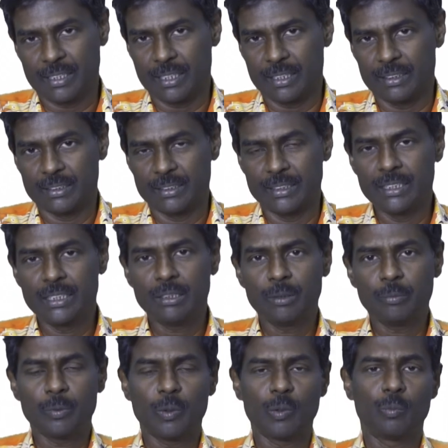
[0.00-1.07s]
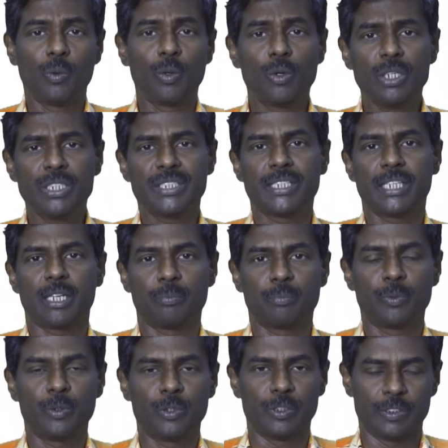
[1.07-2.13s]
இருக்கிறது இது பொருள்
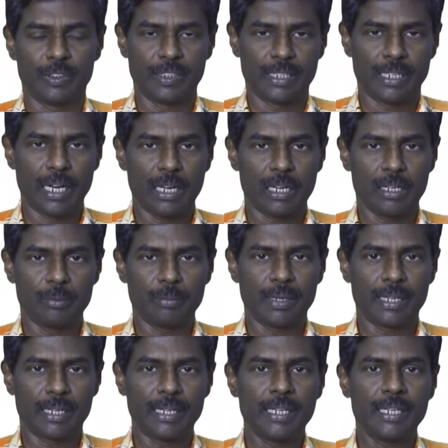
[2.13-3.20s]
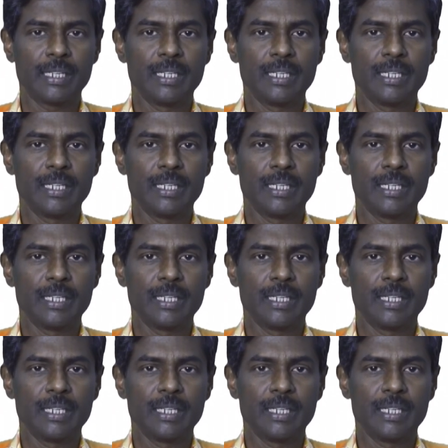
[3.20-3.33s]
சிறப்பு காரணமாக